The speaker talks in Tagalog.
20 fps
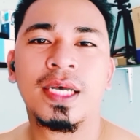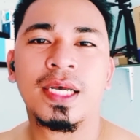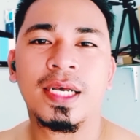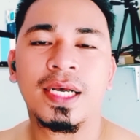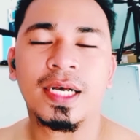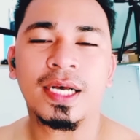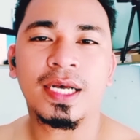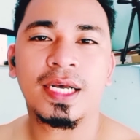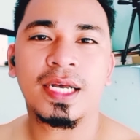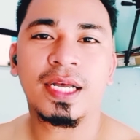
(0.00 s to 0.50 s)

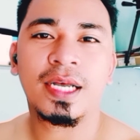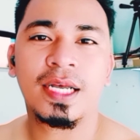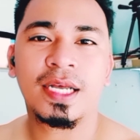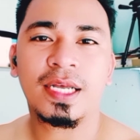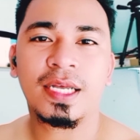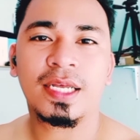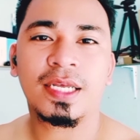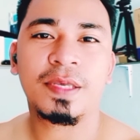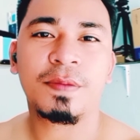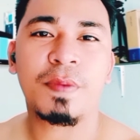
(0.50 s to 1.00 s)
Uh,
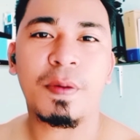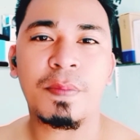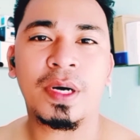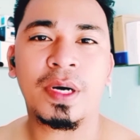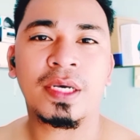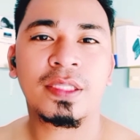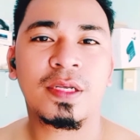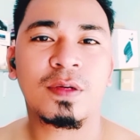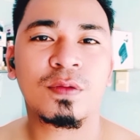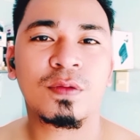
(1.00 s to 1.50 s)

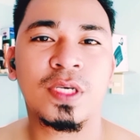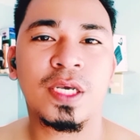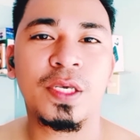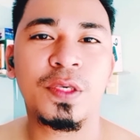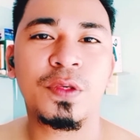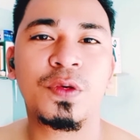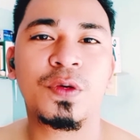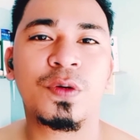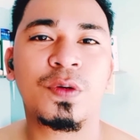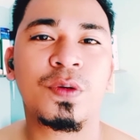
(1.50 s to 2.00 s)
ipapakita ko sa
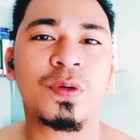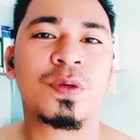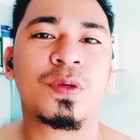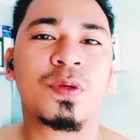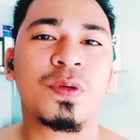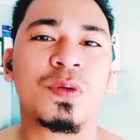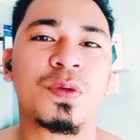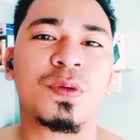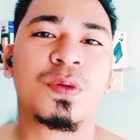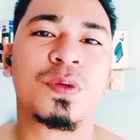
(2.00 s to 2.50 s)
inyo
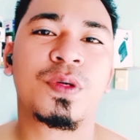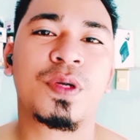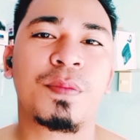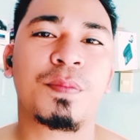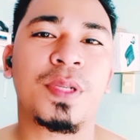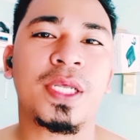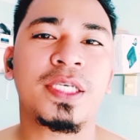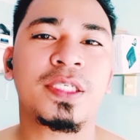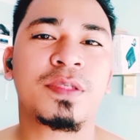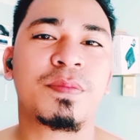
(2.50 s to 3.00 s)
yung
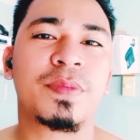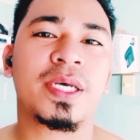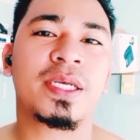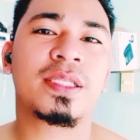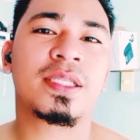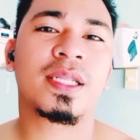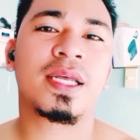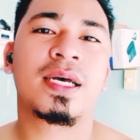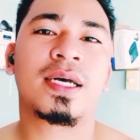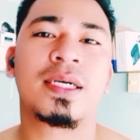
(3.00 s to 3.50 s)
replacement
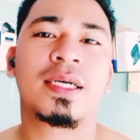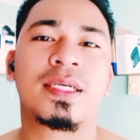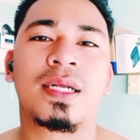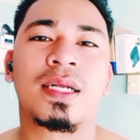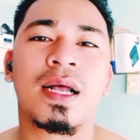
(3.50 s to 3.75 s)
ng